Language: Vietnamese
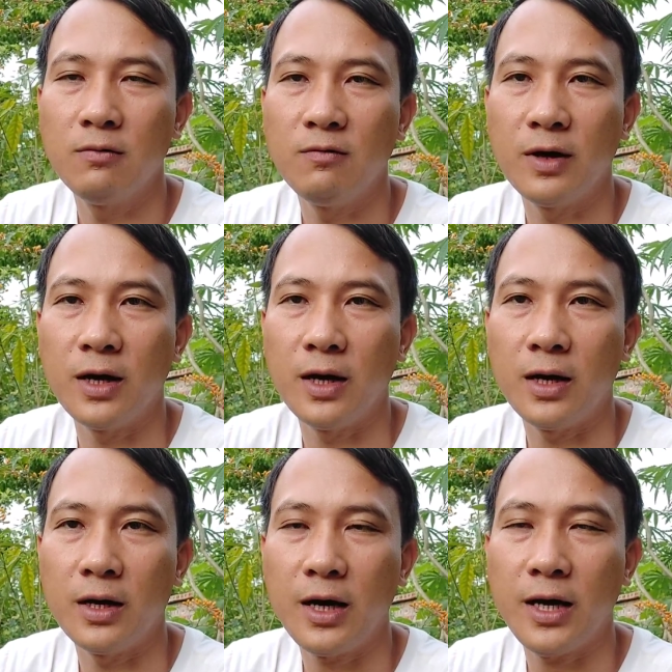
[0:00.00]
và
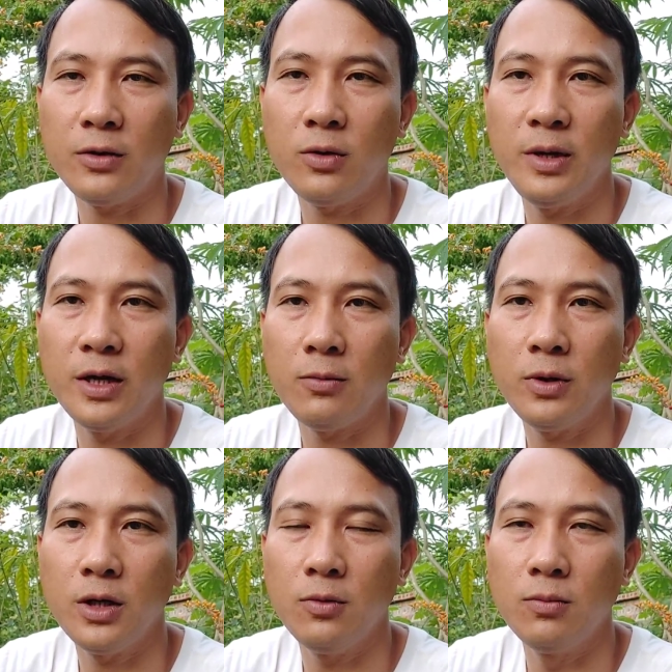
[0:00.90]
gan có bị nóng
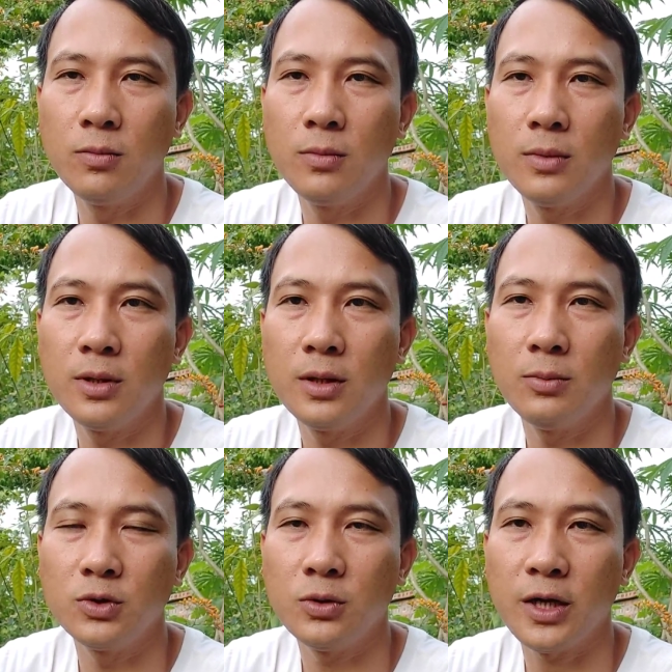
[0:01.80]
hay không à,
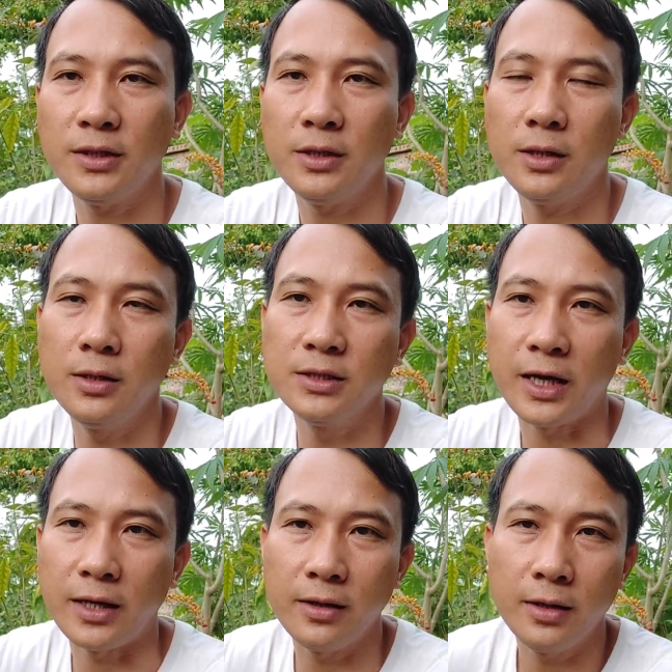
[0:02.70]
một số cách rất là đơn
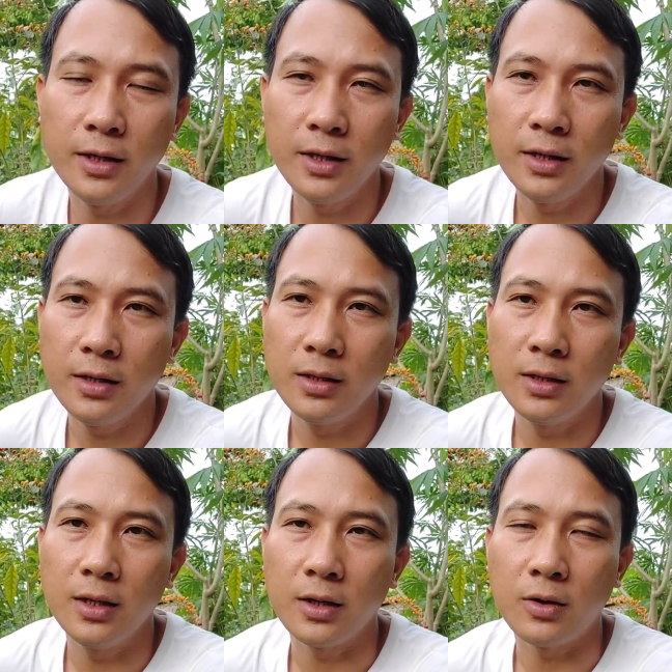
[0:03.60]
giản
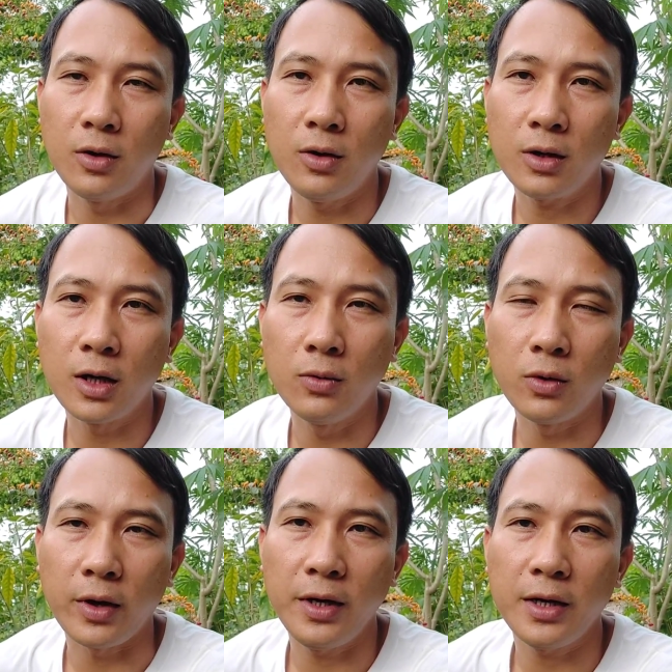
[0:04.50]
à, có câu
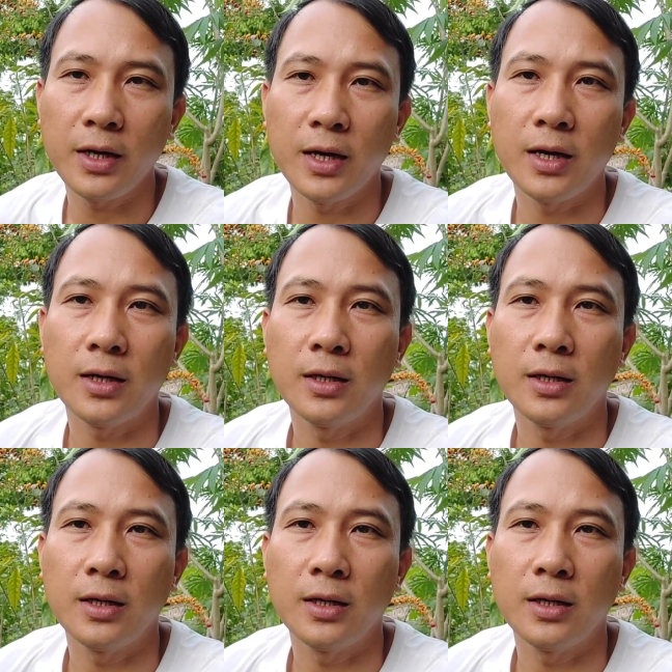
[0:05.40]
nói là